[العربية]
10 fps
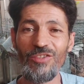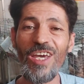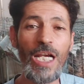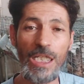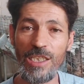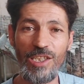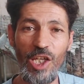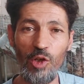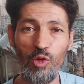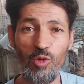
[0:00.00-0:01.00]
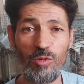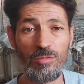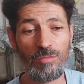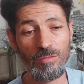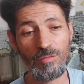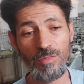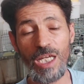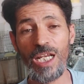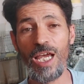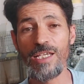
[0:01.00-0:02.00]
كيف راح يداركو
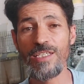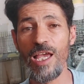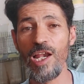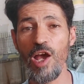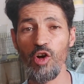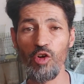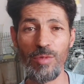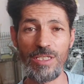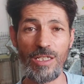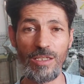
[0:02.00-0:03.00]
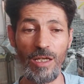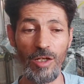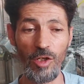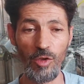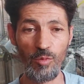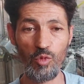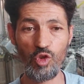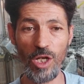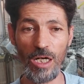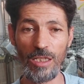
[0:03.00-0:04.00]
طريقه سهله وبسيطه
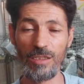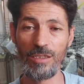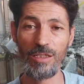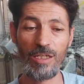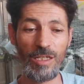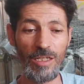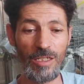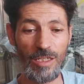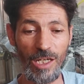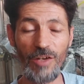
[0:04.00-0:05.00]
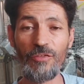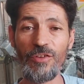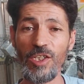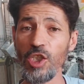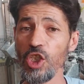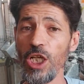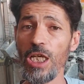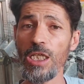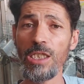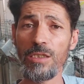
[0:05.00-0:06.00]
مجرد رفع
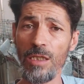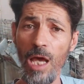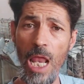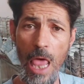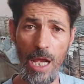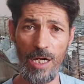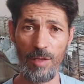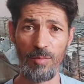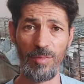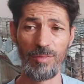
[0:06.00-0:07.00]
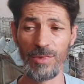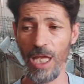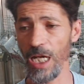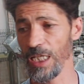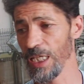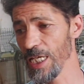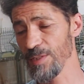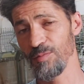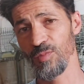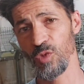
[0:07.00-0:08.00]
شهيه الارنب خلي
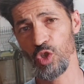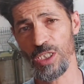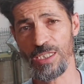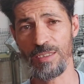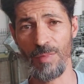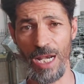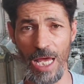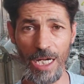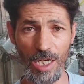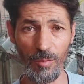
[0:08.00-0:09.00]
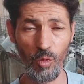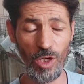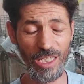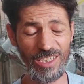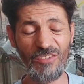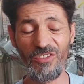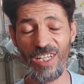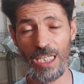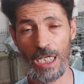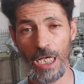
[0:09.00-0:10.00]
لازم تحتم الارنب ولا
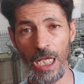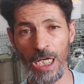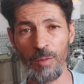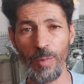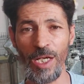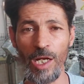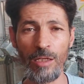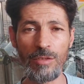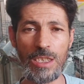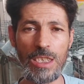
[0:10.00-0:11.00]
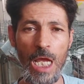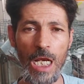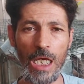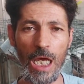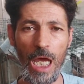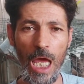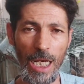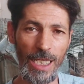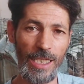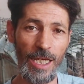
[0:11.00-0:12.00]
تفرض على الارنب انه يستهلك
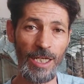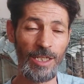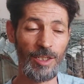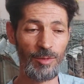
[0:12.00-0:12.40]
الغذاء